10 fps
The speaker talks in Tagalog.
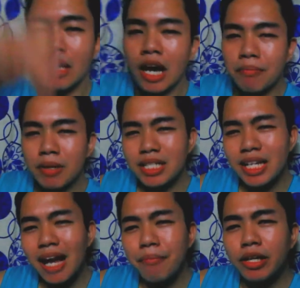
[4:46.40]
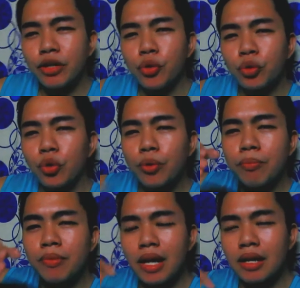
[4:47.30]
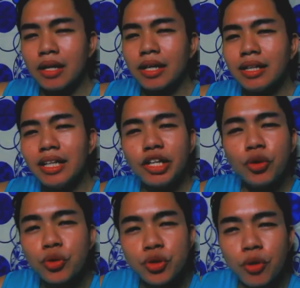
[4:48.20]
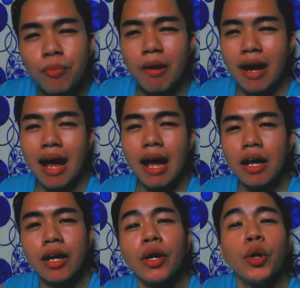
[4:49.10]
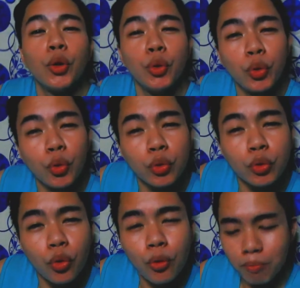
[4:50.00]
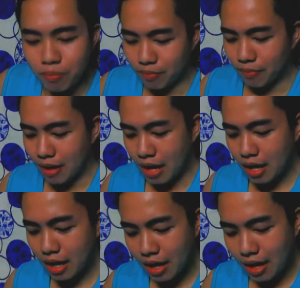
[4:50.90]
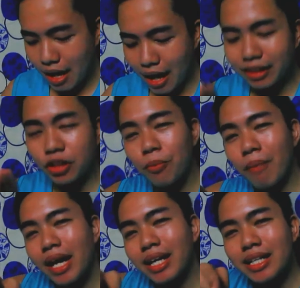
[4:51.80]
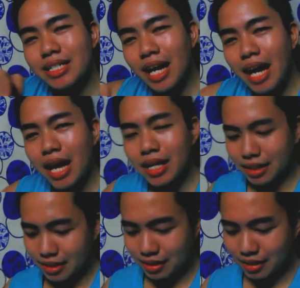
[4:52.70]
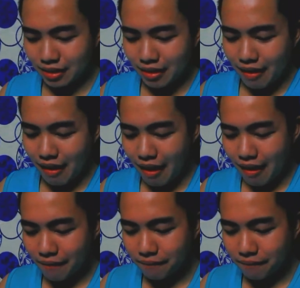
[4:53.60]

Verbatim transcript: At pag sinabing YouTube, hindi YouTube, ha? YouTube, ha? At ito pa higit sa lahat. Ha?